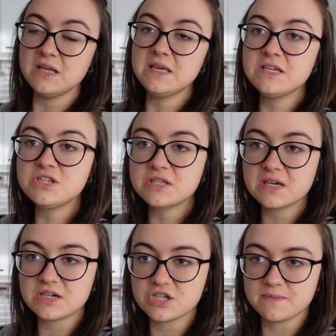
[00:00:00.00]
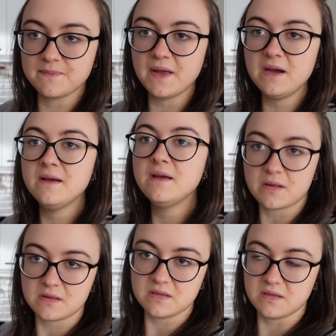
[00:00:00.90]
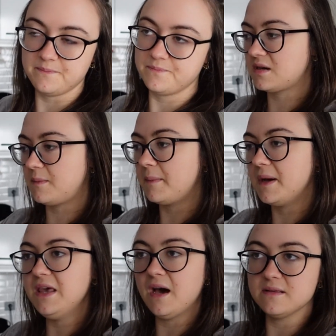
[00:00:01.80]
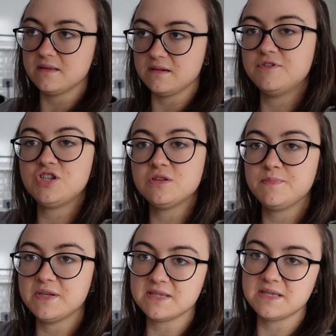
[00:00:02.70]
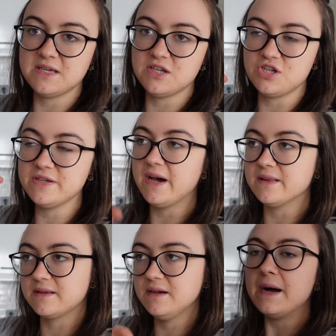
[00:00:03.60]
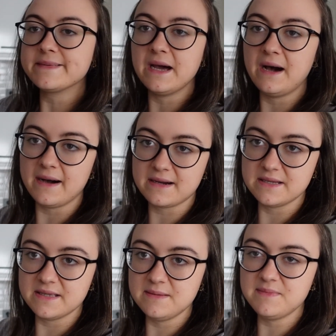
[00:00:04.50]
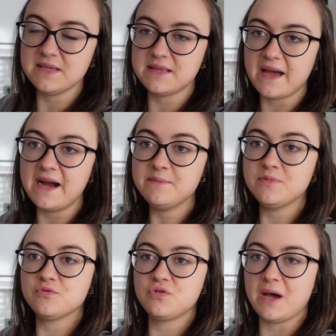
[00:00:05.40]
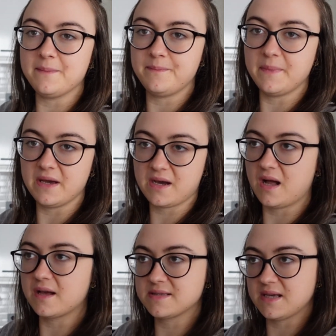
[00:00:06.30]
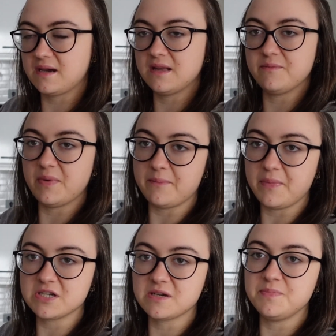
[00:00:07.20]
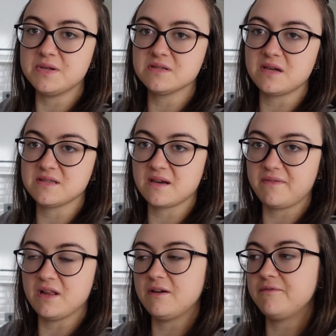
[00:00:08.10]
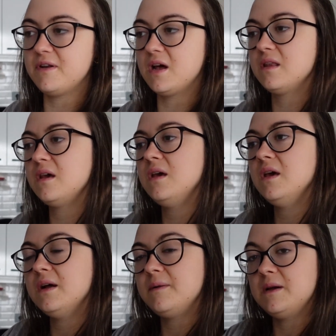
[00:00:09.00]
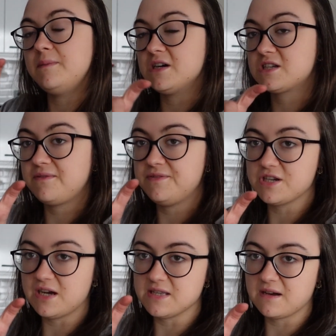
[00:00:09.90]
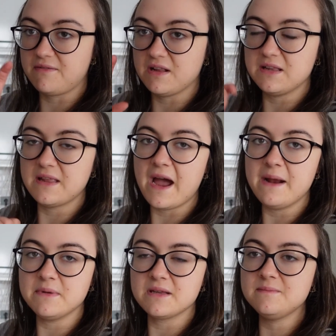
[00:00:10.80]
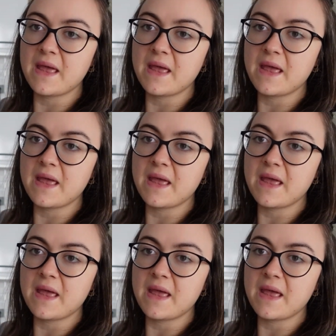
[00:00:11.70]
İkinci takışımda patladı. Tamamen yandı. Fişin prizin girişi yandı. Hatta Hakan'a dedim ki değer mi bunu yapmaya kalksak hani başka priz alsak falan filan e, başka fiş alsak falan değer mi dedim.